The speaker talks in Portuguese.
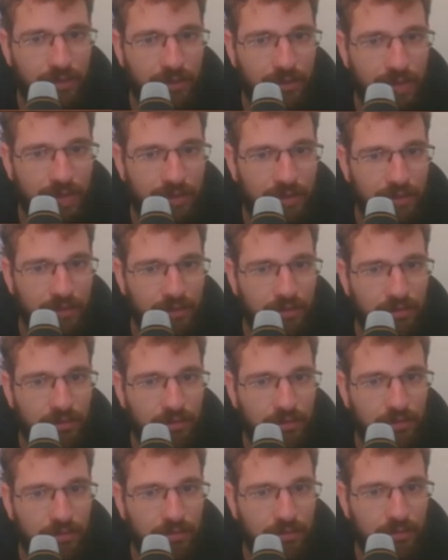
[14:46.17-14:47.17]
por causa
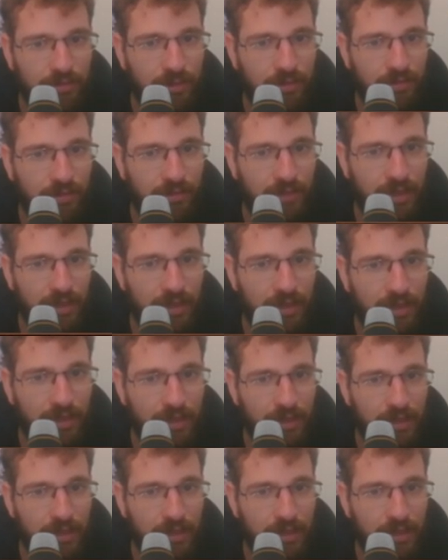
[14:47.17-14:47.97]
disso. Vamos ver.